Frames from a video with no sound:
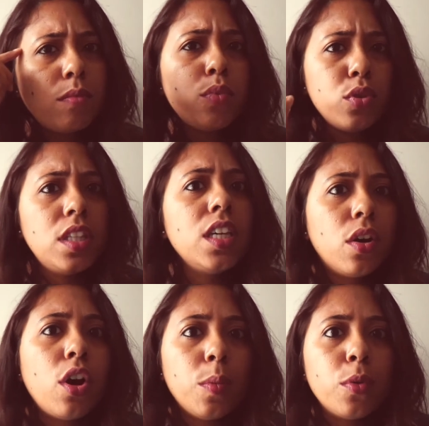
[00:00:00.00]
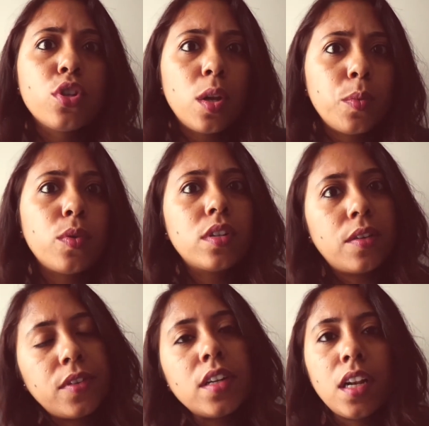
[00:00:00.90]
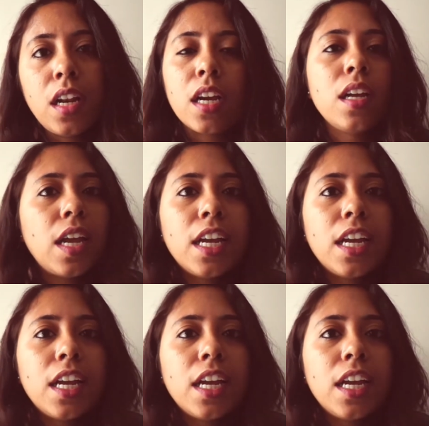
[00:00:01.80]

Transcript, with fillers: বুদ্ধিও অল্প স্বল্প ডেফিনেটলি লাগে